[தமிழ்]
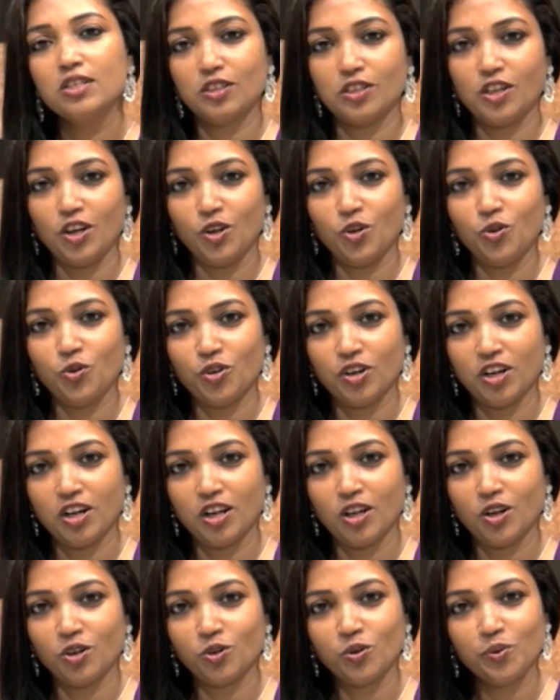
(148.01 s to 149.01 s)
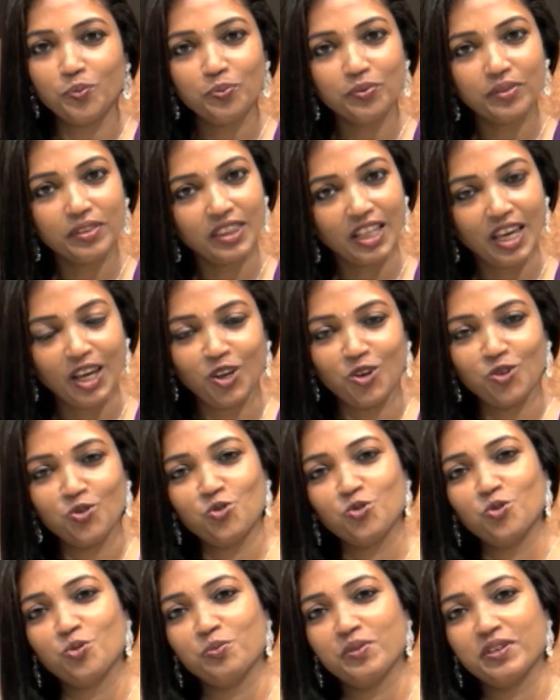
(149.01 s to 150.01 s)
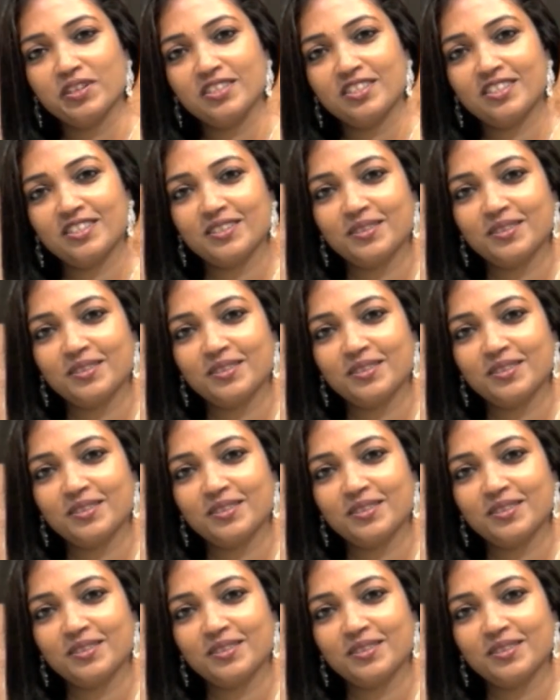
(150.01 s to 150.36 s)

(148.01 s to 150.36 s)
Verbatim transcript: ஸ்கின்னும் நல்லாயிருக்கும் தேங்க்யூ ஸோ மச்